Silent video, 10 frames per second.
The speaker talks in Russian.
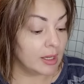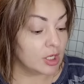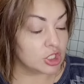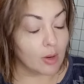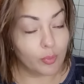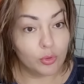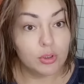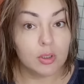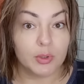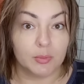
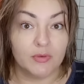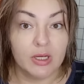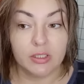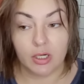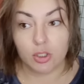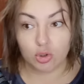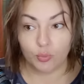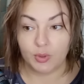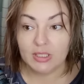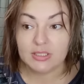Шампунь промывает хорошо,
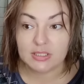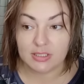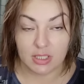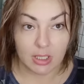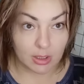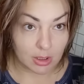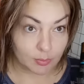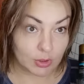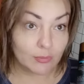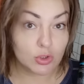пенится средний.
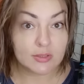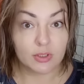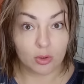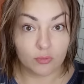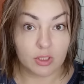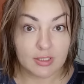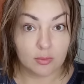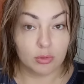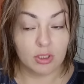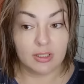Мне вот со второго раза
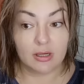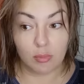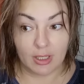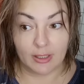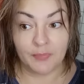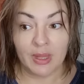было нормально.